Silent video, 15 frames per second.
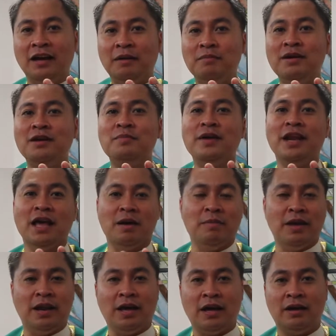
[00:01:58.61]

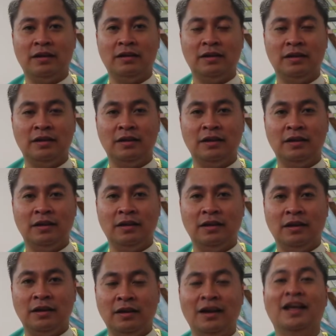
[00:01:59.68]
berbeda-beda.
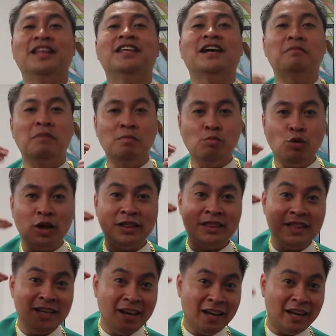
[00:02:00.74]
Dan yang membuat
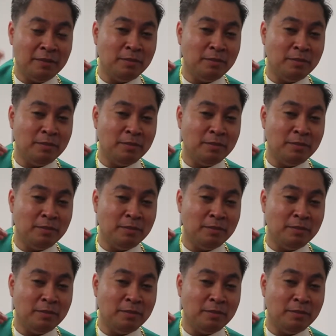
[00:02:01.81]
nilai